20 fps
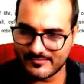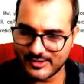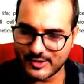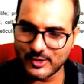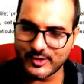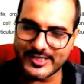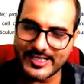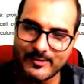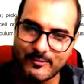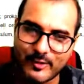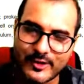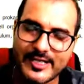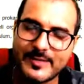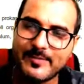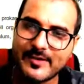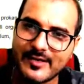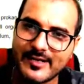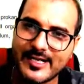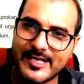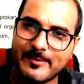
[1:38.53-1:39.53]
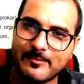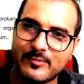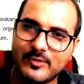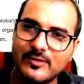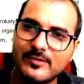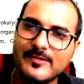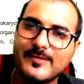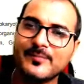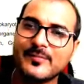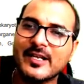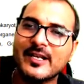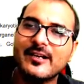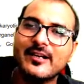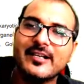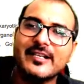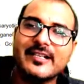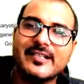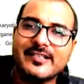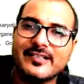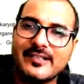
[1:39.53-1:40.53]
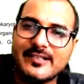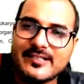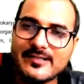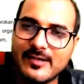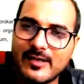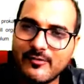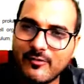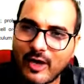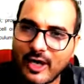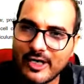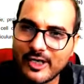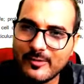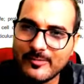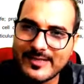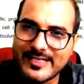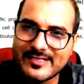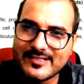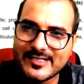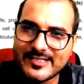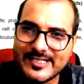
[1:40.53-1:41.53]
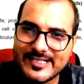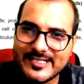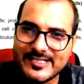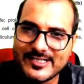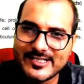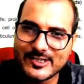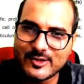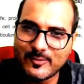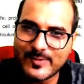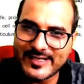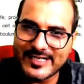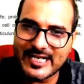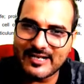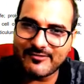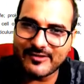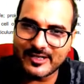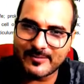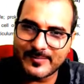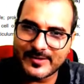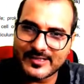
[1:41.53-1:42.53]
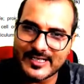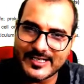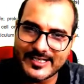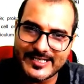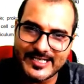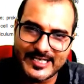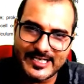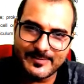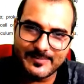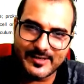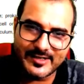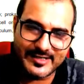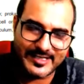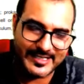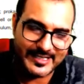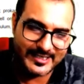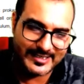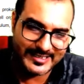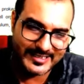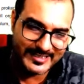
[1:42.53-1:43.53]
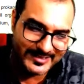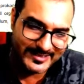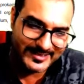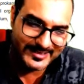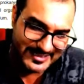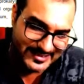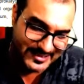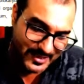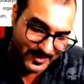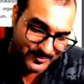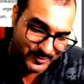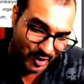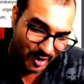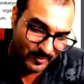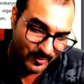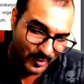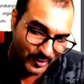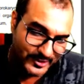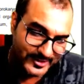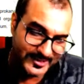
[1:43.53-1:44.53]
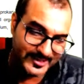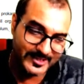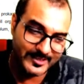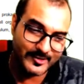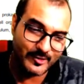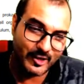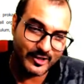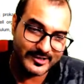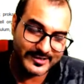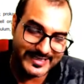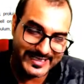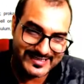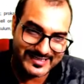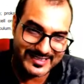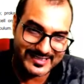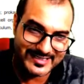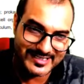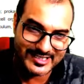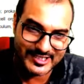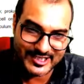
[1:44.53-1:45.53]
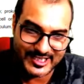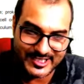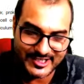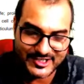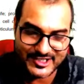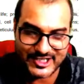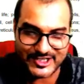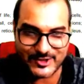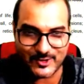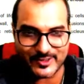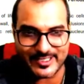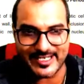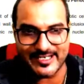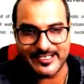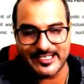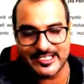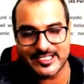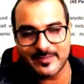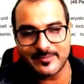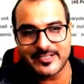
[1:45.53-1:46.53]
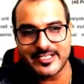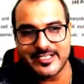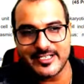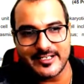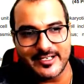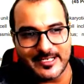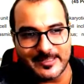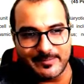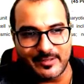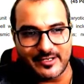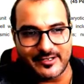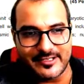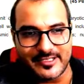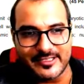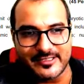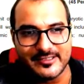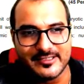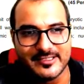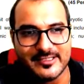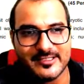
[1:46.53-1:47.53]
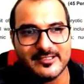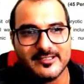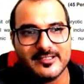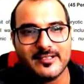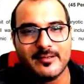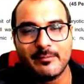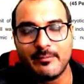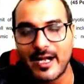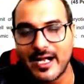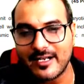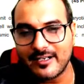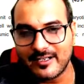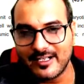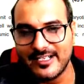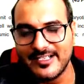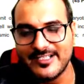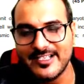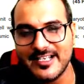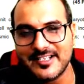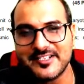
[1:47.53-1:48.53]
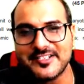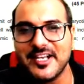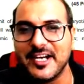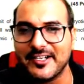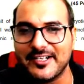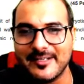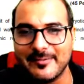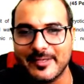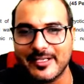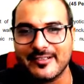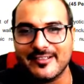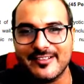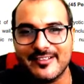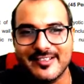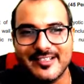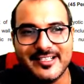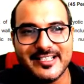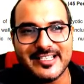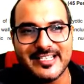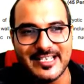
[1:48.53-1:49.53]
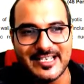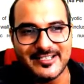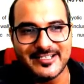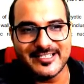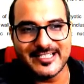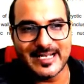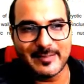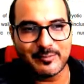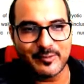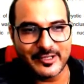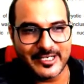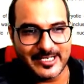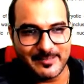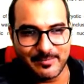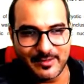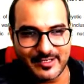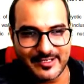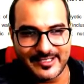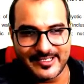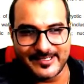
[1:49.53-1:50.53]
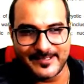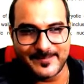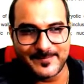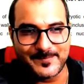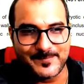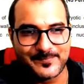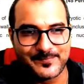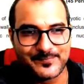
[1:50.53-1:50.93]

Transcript: जो थे वो नहीं पढ़ना है आपको वॉल्यूम डेंसिटी इन चीज़ों पर क्या फर्क पड़ता था ये नहीं पढ़ना है हीट कैसे अब्जॉर्ब होते हैं कौन कैसे कैसे स्टेट चेंज होता है ये सब चीज़ें नहीं पढ़नी है मार्क कर लीजिए एनसीआरटी e में कि ये चीज़ें आपको नहीं पढ़नी है